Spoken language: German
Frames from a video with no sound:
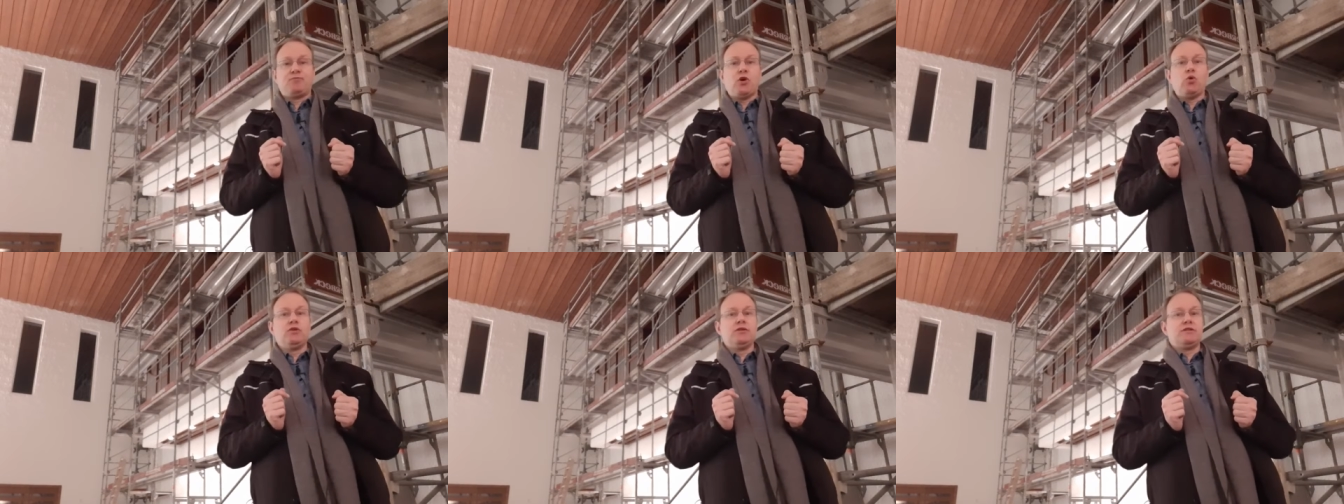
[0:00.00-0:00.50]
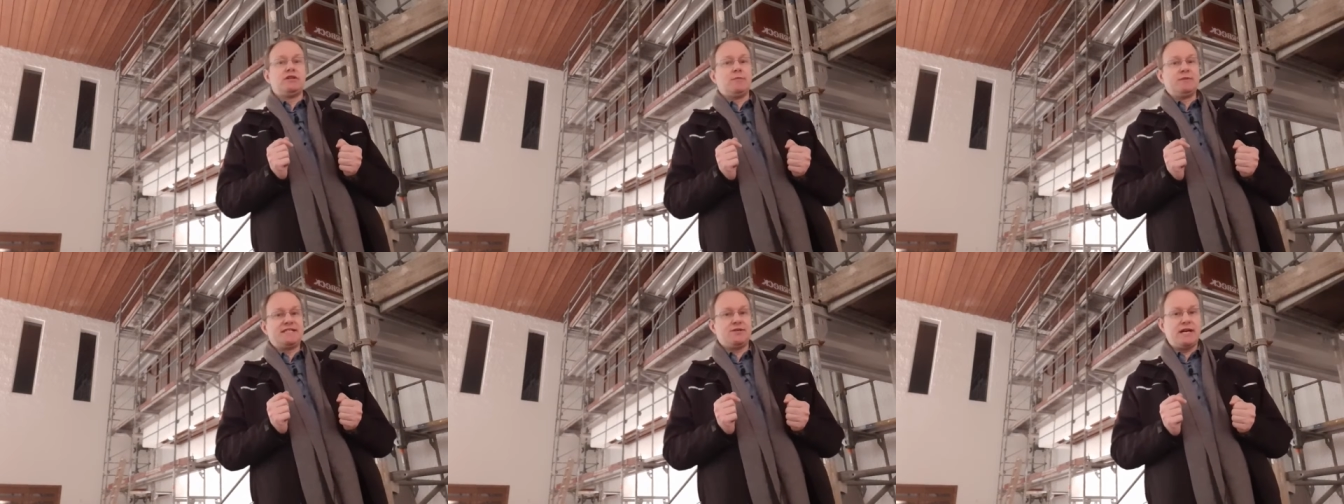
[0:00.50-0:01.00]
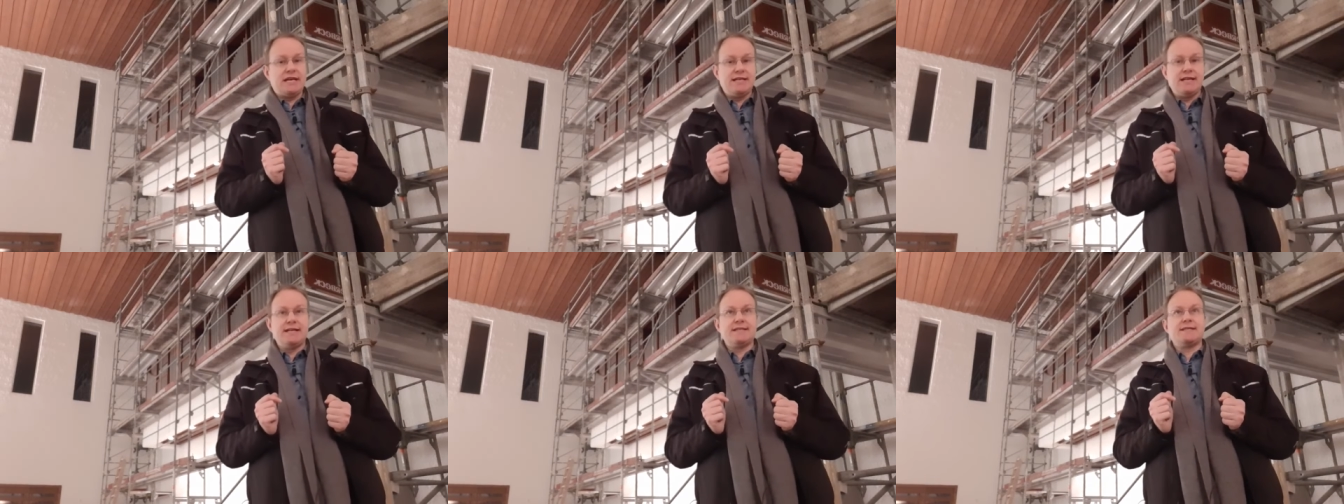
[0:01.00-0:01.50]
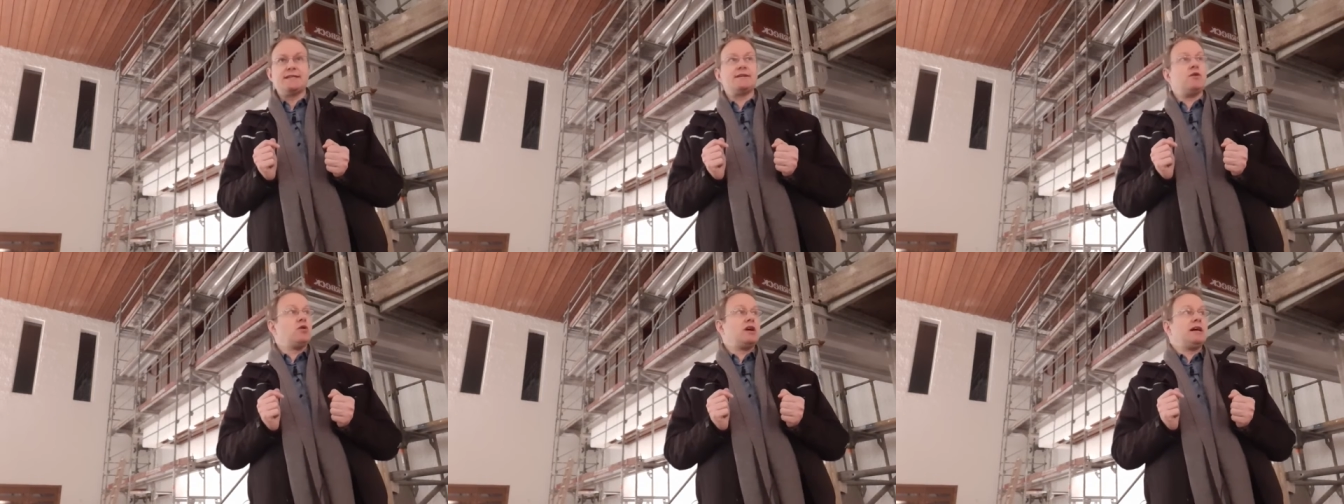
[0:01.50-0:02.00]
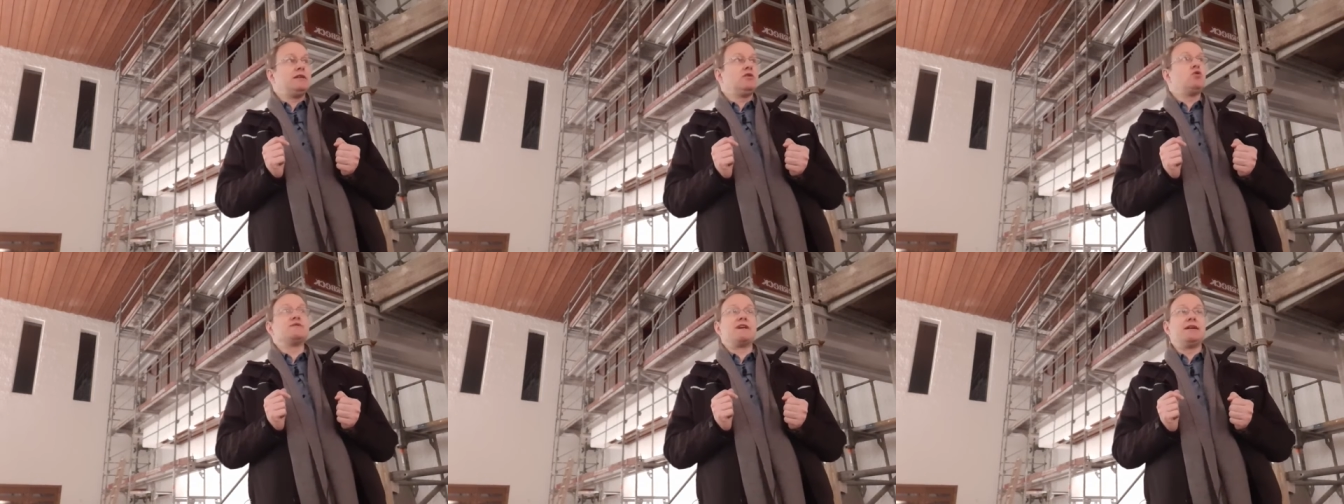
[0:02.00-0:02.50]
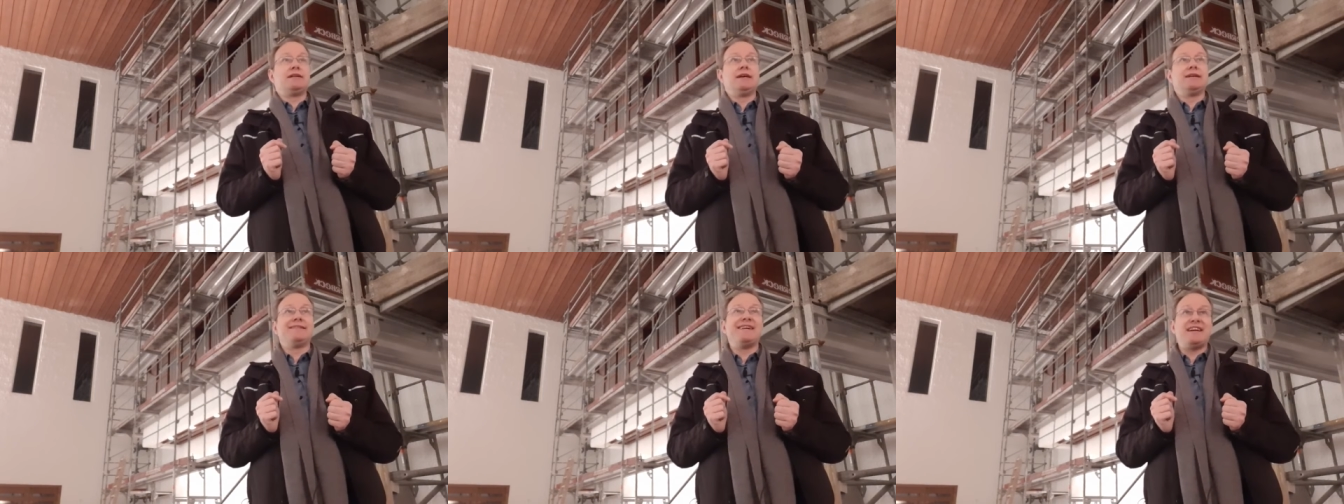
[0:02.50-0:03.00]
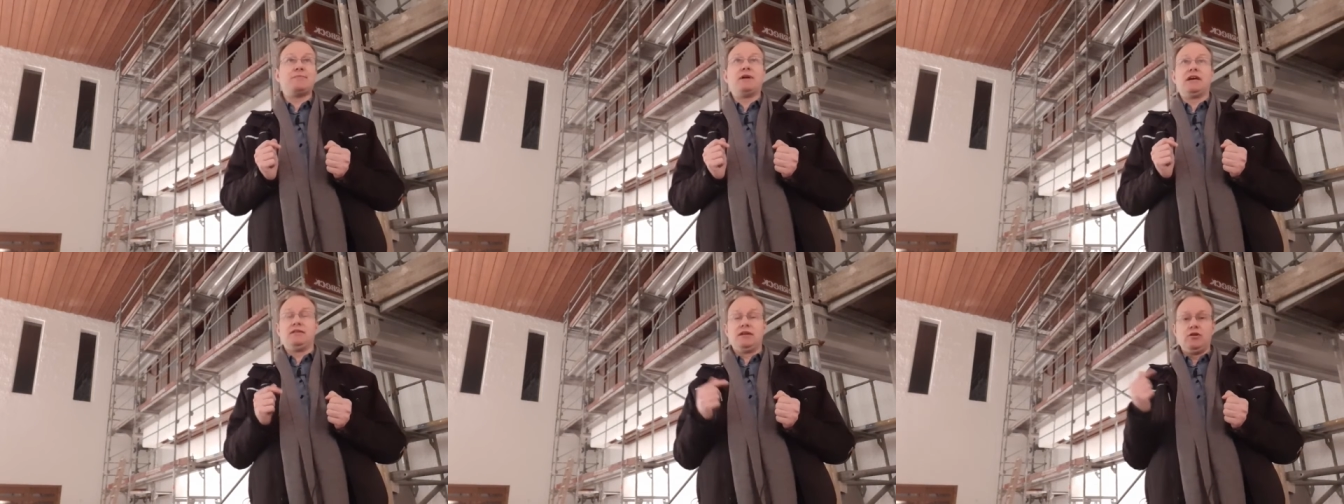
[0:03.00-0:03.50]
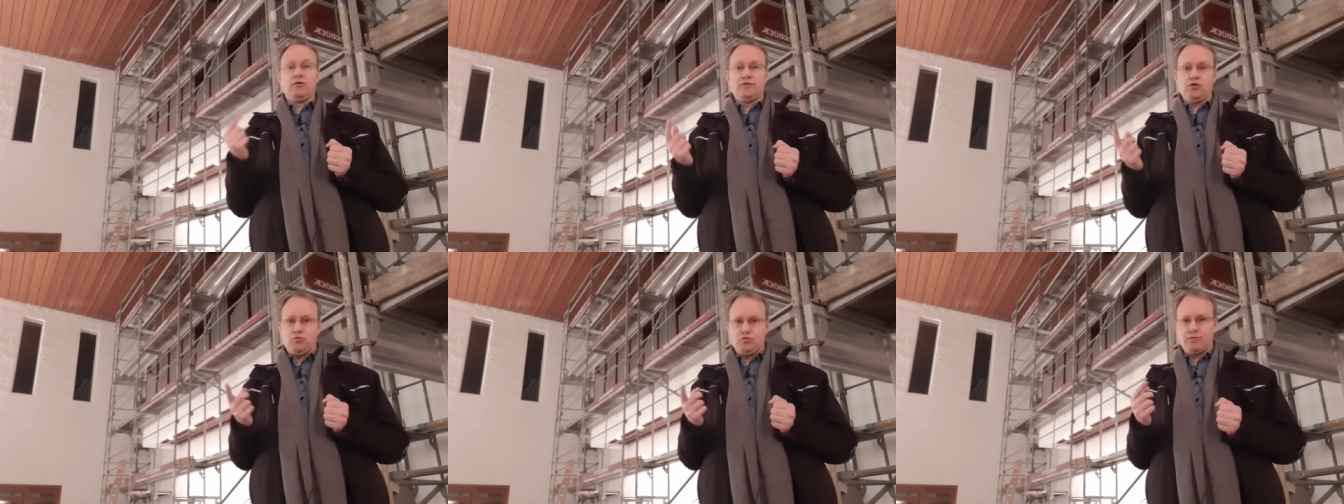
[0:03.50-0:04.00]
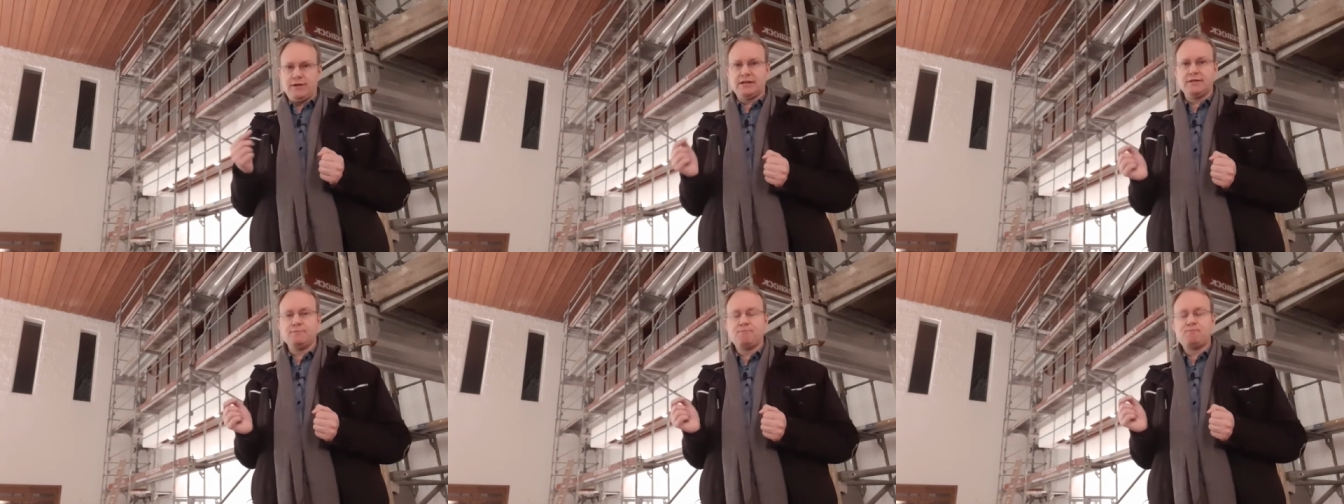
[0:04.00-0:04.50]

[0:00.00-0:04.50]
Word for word: und damit zu rechnen ist, dass auch kein großartiger Dreck mehr in der Luft rumschwirrt,